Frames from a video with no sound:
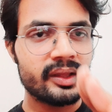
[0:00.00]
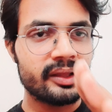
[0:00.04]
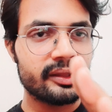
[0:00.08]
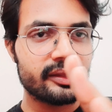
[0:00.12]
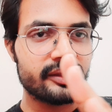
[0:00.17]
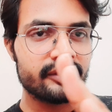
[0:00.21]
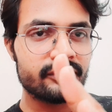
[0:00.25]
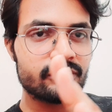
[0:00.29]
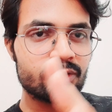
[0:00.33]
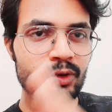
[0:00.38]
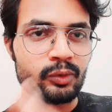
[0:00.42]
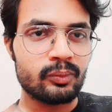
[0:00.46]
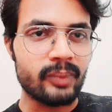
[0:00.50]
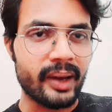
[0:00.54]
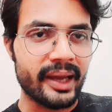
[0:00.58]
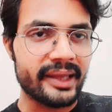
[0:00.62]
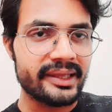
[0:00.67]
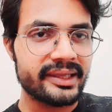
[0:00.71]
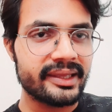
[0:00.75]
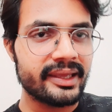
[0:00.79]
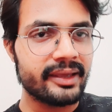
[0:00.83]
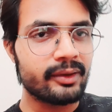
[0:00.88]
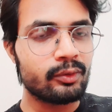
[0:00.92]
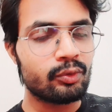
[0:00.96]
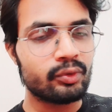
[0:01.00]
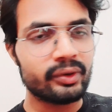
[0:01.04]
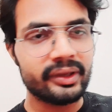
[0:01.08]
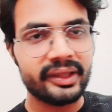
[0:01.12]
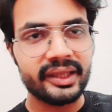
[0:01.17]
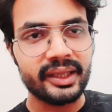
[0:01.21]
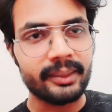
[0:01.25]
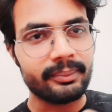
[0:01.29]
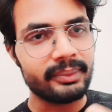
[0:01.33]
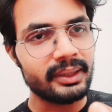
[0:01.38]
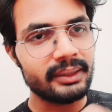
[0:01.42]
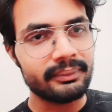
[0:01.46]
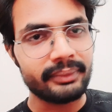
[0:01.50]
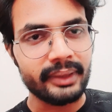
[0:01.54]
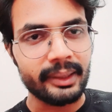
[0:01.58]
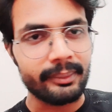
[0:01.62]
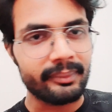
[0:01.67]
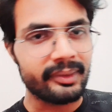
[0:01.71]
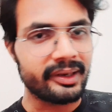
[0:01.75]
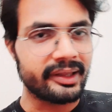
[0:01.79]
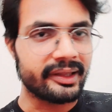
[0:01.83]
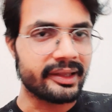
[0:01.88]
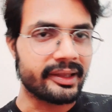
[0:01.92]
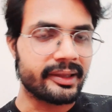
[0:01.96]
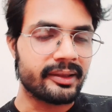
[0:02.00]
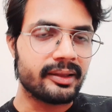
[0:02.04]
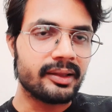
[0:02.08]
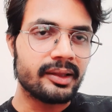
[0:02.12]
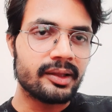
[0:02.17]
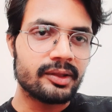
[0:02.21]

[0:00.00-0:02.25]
कि दो भाई हैं उनकी अपनी फैमिली है